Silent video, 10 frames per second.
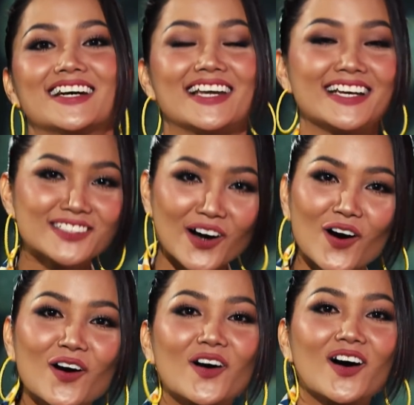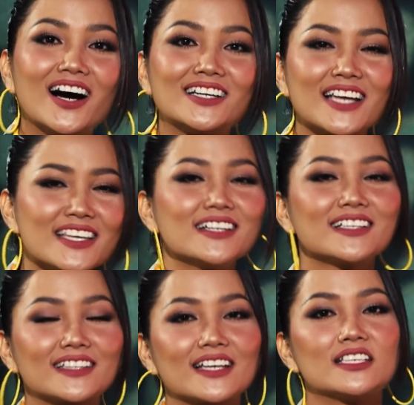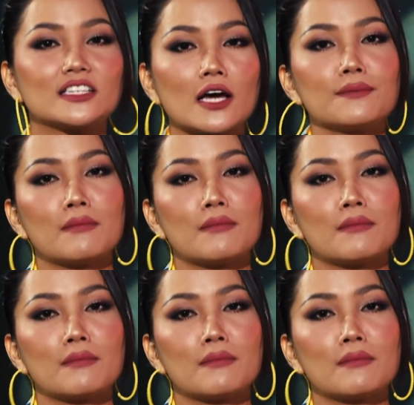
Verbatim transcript: để cho ở thế giới người ta nhìn thấy